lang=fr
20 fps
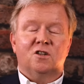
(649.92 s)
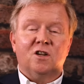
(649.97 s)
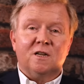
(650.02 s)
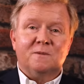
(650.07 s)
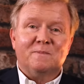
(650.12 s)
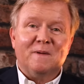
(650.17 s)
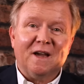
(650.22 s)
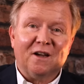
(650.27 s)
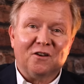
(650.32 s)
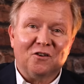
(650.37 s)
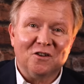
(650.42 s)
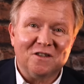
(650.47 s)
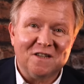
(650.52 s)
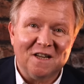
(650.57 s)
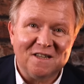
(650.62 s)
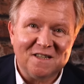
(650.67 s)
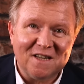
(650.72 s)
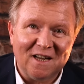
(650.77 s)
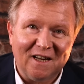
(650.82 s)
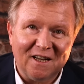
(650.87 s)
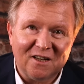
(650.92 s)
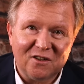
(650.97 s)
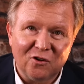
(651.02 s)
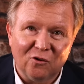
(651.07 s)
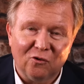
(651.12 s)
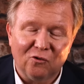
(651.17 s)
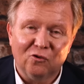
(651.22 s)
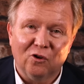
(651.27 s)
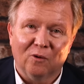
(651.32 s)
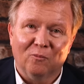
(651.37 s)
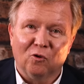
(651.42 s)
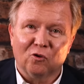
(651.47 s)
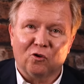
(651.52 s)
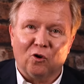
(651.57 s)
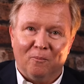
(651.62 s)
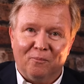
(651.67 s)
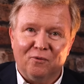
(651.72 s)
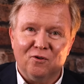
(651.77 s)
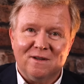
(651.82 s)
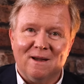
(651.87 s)
J'espère que cette sélection de
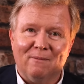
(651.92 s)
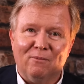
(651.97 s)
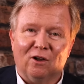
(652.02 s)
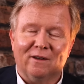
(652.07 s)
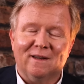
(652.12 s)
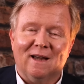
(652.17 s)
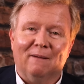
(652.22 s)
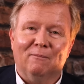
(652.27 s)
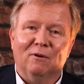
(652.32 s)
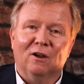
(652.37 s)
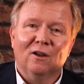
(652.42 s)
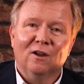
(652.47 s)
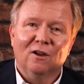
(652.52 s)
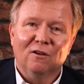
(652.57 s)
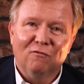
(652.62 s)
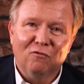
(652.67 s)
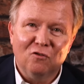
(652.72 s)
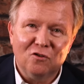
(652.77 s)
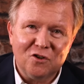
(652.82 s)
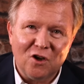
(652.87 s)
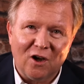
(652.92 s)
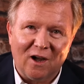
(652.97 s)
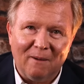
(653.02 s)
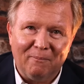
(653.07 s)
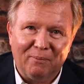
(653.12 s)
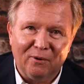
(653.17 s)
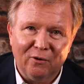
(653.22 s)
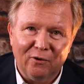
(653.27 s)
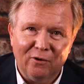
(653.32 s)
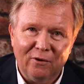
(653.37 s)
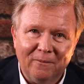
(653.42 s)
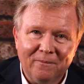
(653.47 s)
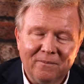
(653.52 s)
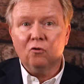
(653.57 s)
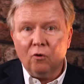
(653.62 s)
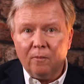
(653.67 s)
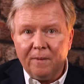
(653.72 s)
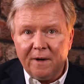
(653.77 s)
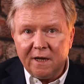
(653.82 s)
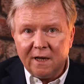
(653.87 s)
montres plus abordables vous aura plu.
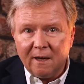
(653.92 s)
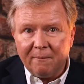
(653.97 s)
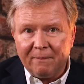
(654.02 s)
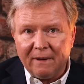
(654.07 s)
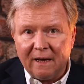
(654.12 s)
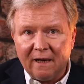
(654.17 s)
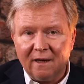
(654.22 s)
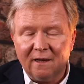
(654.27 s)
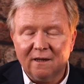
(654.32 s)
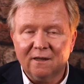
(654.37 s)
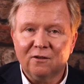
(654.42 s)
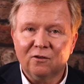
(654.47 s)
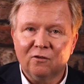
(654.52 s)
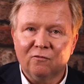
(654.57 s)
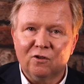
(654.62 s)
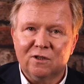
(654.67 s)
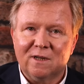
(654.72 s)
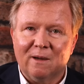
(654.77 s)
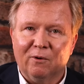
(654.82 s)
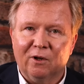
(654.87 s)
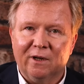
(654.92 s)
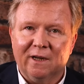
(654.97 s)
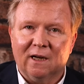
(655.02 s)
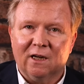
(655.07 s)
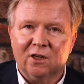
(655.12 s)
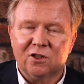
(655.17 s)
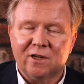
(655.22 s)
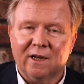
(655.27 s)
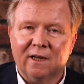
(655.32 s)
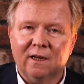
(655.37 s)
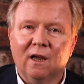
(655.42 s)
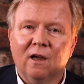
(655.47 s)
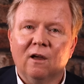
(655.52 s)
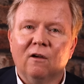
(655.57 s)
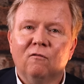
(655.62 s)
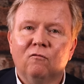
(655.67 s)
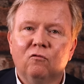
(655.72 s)
N'oubliez pas de vous abonner à la chaîne.